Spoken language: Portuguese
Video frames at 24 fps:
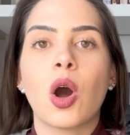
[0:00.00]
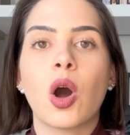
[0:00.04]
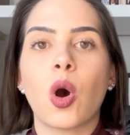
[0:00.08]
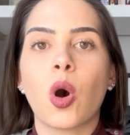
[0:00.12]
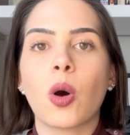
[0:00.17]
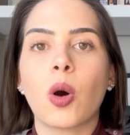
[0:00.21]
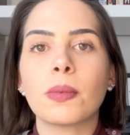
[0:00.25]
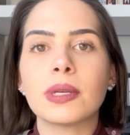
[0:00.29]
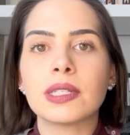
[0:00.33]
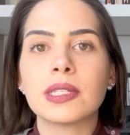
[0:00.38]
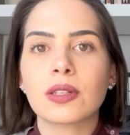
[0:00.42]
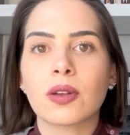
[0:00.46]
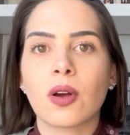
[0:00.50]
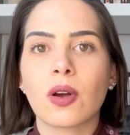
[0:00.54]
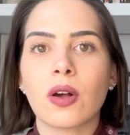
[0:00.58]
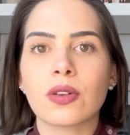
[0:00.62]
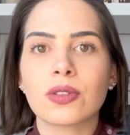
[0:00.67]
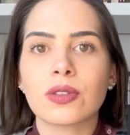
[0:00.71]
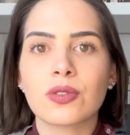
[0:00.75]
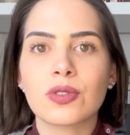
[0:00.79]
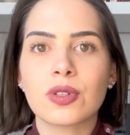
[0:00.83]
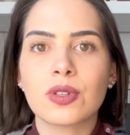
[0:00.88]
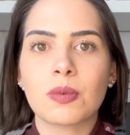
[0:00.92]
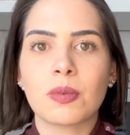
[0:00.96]
Homens
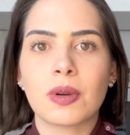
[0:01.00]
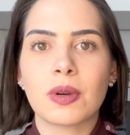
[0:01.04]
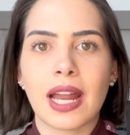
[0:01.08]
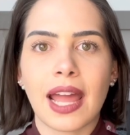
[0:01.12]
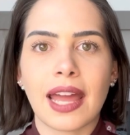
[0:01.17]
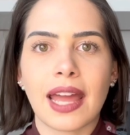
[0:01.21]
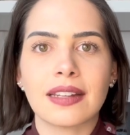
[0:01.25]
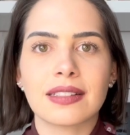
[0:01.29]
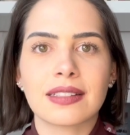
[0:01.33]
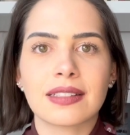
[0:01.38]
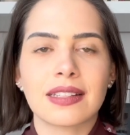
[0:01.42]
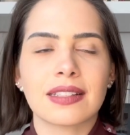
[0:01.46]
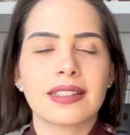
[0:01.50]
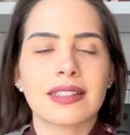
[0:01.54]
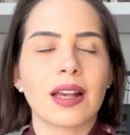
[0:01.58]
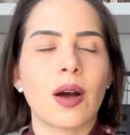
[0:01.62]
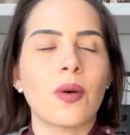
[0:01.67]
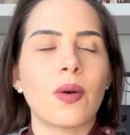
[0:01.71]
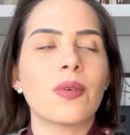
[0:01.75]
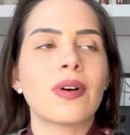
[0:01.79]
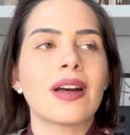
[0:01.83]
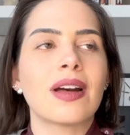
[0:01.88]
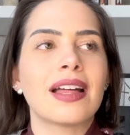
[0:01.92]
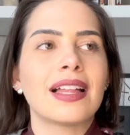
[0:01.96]
gostam de mulheres que
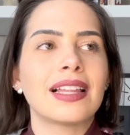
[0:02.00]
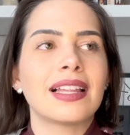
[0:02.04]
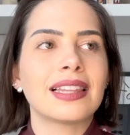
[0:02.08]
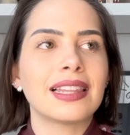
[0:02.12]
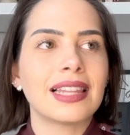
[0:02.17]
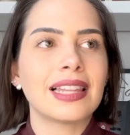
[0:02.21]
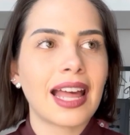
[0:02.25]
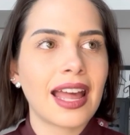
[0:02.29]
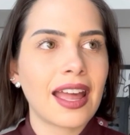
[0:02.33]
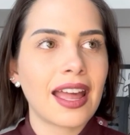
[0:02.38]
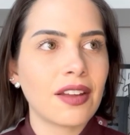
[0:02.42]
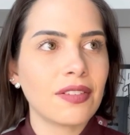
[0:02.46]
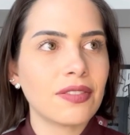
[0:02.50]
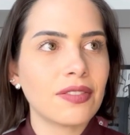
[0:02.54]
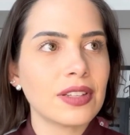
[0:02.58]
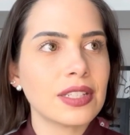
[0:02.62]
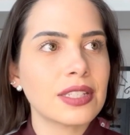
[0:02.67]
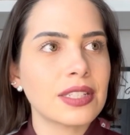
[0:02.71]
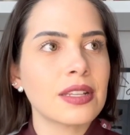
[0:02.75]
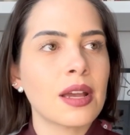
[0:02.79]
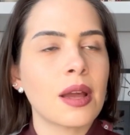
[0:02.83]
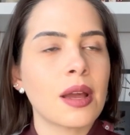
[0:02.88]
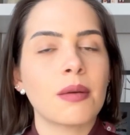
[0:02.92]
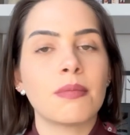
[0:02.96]
são
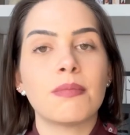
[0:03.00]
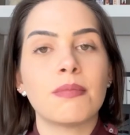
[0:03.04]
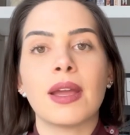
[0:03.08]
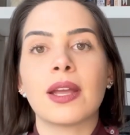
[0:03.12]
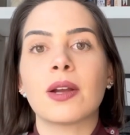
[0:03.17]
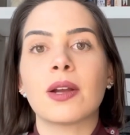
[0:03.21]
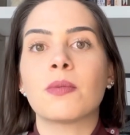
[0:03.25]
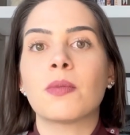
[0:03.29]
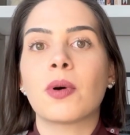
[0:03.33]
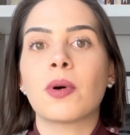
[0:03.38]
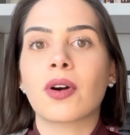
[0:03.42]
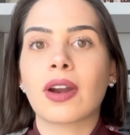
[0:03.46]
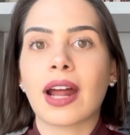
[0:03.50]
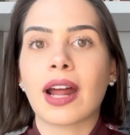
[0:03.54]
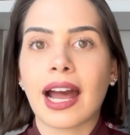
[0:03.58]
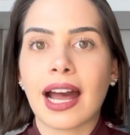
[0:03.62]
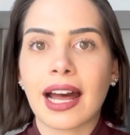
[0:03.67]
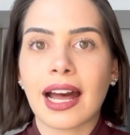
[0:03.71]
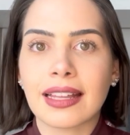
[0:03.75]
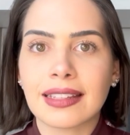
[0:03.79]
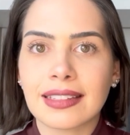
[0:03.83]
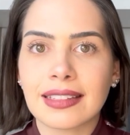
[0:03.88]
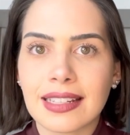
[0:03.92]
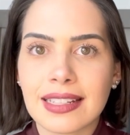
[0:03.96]
leves,
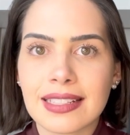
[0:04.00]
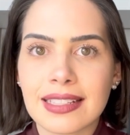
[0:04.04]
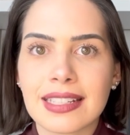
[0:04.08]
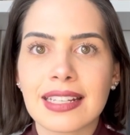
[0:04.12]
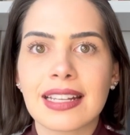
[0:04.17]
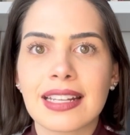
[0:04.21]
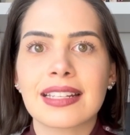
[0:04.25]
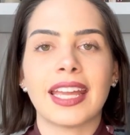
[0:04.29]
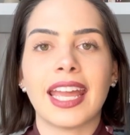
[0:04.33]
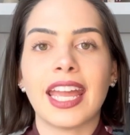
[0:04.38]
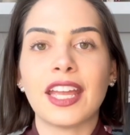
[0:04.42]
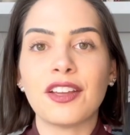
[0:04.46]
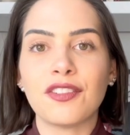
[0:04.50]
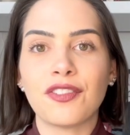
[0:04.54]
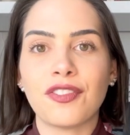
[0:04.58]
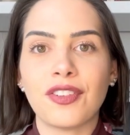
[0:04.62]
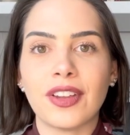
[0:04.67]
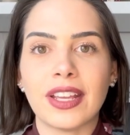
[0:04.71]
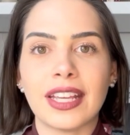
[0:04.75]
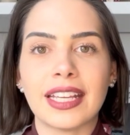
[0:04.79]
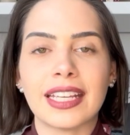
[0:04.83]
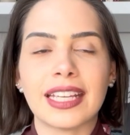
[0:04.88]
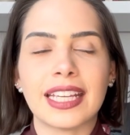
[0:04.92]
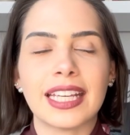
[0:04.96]
bem-humoradas,
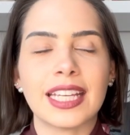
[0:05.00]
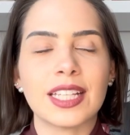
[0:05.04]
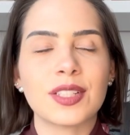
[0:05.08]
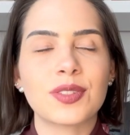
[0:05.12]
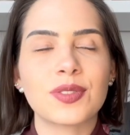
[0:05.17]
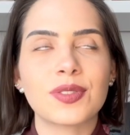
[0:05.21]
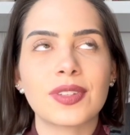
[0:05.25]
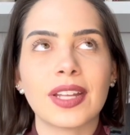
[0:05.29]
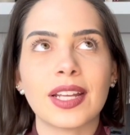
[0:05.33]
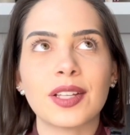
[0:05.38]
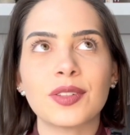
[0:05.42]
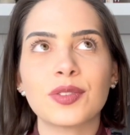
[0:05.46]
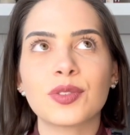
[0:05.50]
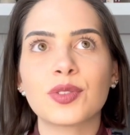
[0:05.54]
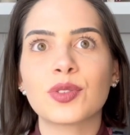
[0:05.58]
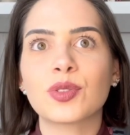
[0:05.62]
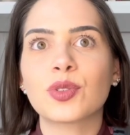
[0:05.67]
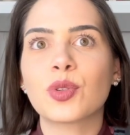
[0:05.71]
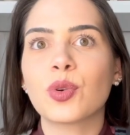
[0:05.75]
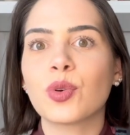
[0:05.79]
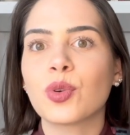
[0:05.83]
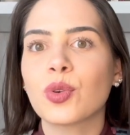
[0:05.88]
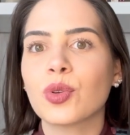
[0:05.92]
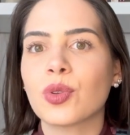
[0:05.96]
enfim, isso tem
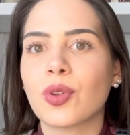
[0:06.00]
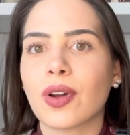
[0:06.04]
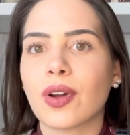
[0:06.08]
tudo